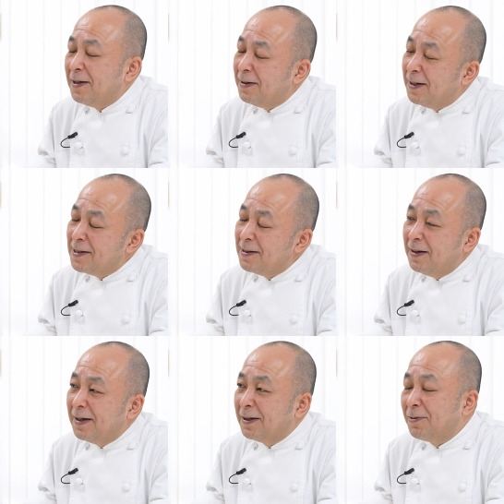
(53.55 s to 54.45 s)
に肉厚って
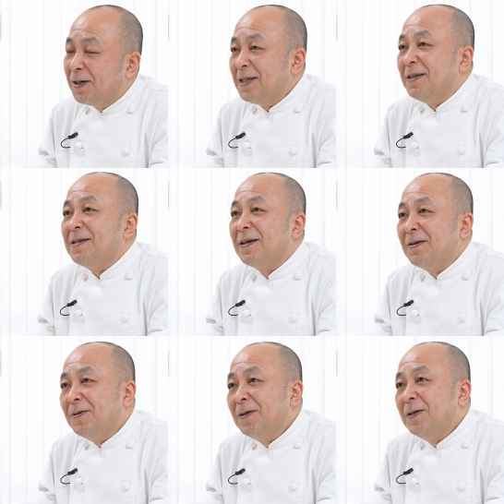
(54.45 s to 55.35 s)
言い方おかしいんですけ
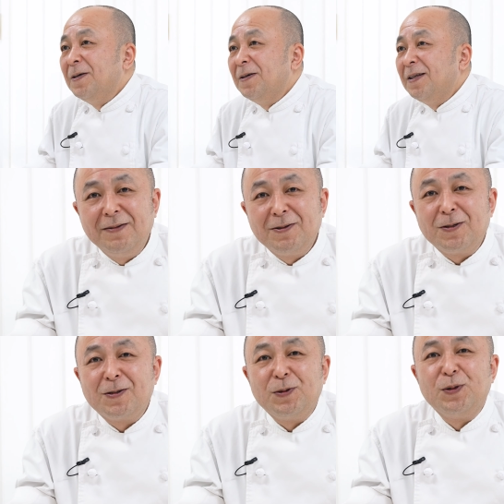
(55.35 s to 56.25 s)
ど、でもちょっ
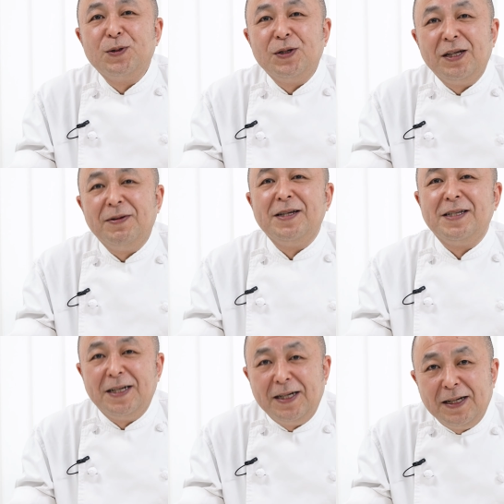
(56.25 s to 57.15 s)
とそういう
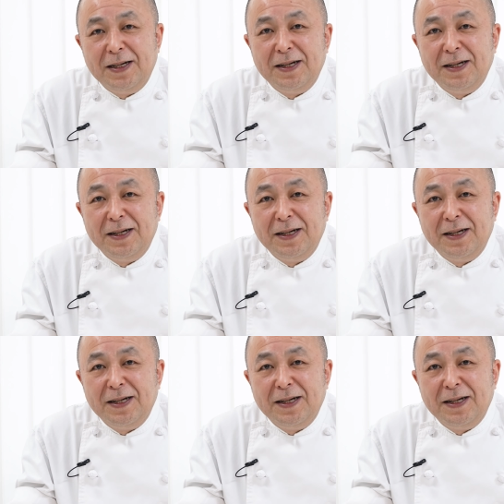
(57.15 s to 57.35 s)
イメージで